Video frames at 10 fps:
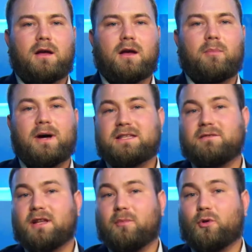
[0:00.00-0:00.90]

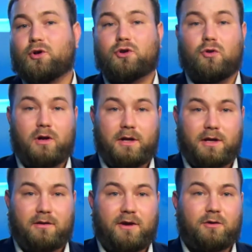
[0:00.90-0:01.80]
Базовый набор
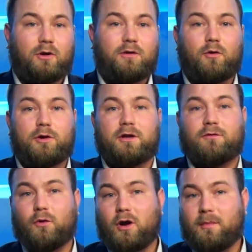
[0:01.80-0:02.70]
школьников, в который входят
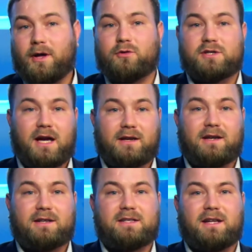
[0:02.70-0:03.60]
форма, рюкзак
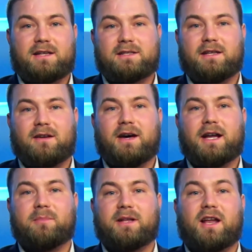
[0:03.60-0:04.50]
и канцелярские
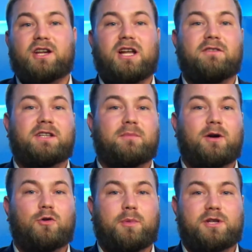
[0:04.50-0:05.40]
товары, подорожал в этом
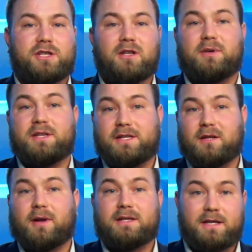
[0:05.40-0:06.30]
году почти на
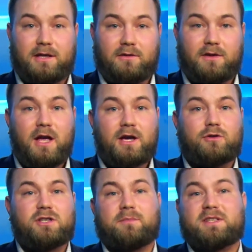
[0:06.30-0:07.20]
50%,
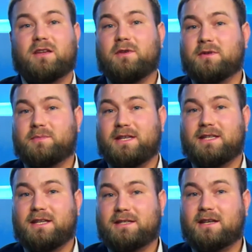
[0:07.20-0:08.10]
что сопоставимо с
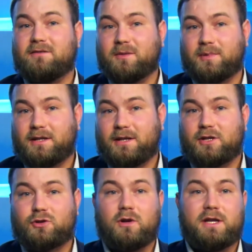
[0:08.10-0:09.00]
президентской выплатой
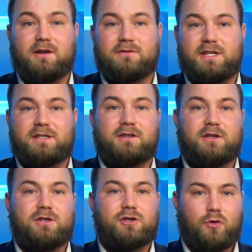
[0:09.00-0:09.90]
на школьников 10
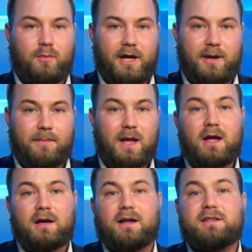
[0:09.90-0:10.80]
тысяч рублей.
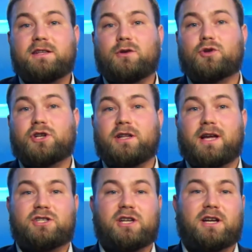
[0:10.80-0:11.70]
Родители уже
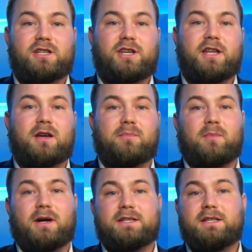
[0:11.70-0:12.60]
начали хождение по
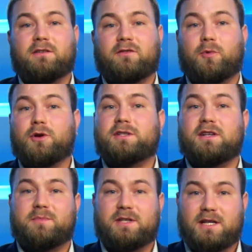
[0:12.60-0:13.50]
магазинам в
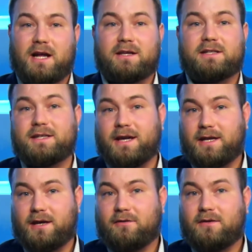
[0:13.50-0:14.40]
поисках специальных
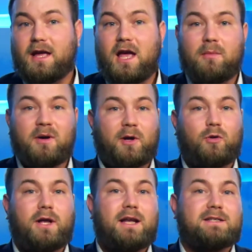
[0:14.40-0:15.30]
ценников. Мы
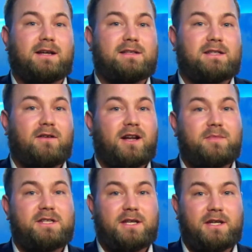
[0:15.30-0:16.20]
прогулялись за
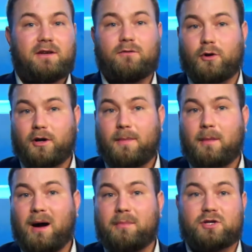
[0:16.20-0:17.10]
констоварами с Ириной Ворк,
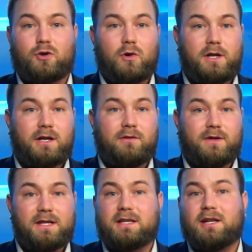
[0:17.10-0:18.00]
мамой школьников,
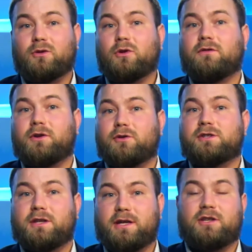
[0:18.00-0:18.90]
и заглянули в ее
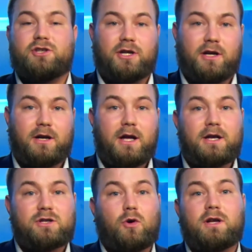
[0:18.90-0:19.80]
средний чек.
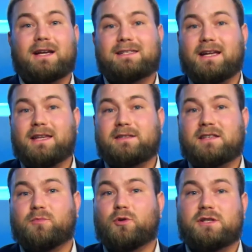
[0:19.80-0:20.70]
Сколько останется
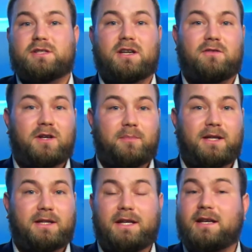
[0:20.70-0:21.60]
с путинских
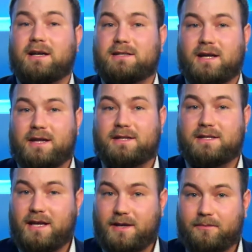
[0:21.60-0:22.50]
выплат и
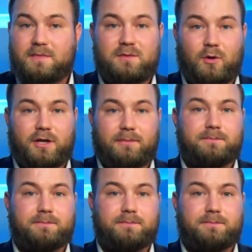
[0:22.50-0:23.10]
останется ли? Смотрим.